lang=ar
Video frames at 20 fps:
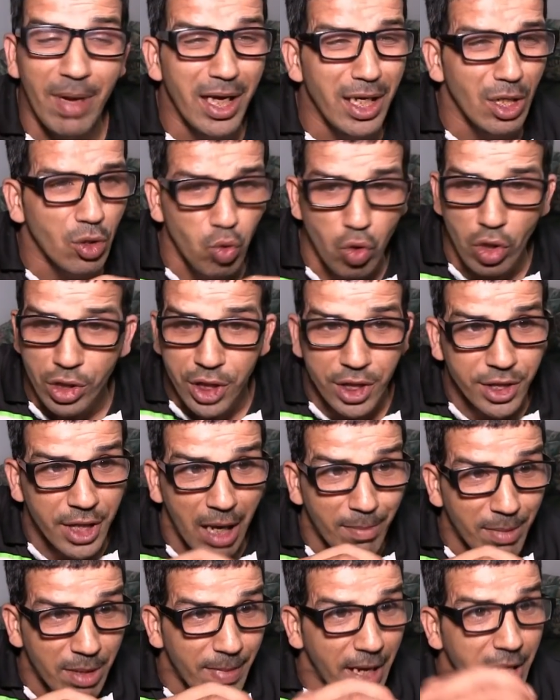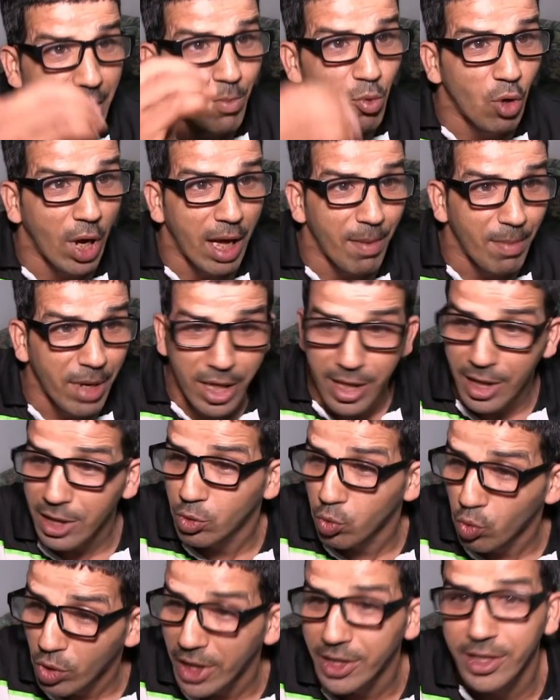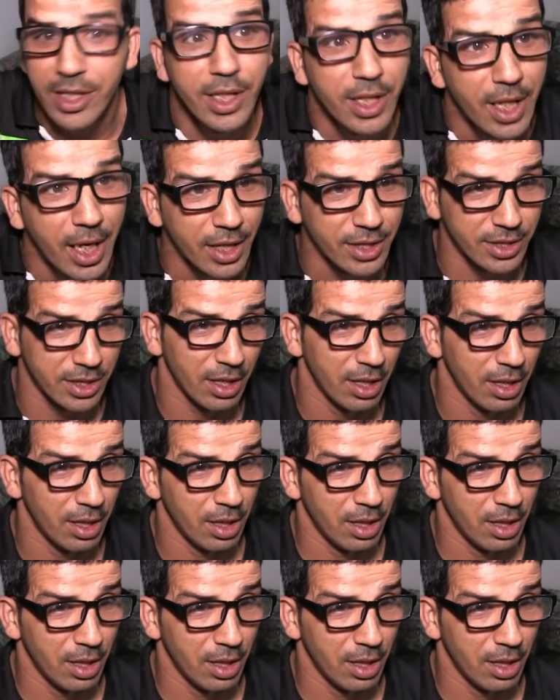معايا كل شيء تعامل معايا معاملات ولاد الناس